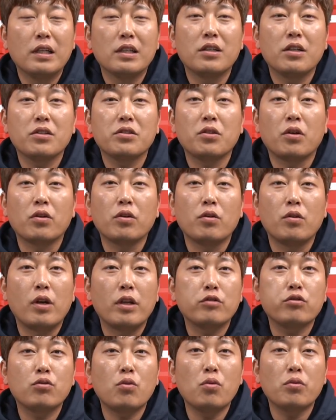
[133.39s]
그래서 저는
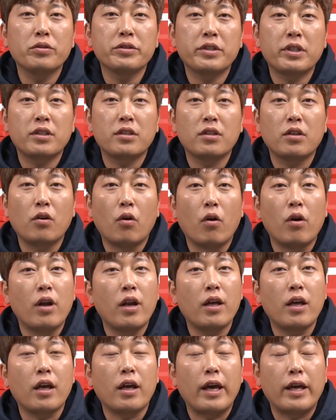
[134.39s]
원래 수공구 세트를
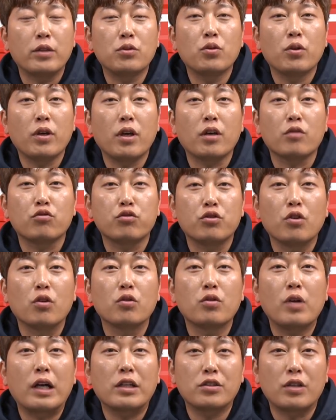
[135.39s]
원래 애초에
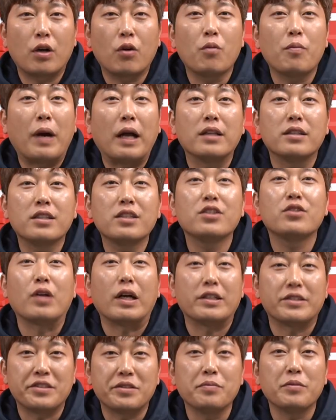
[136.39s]
구경도 하지도 않고 만지지도
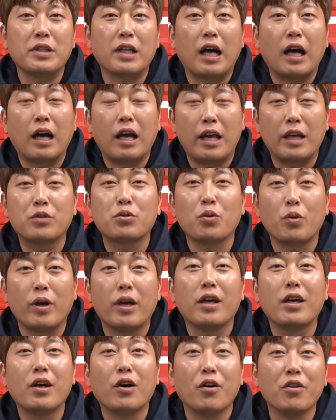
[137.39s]
않습니다.
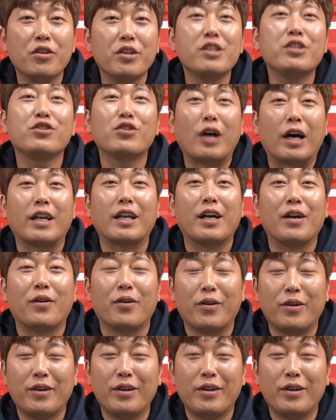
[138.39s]
애초에 건들지도 않아요.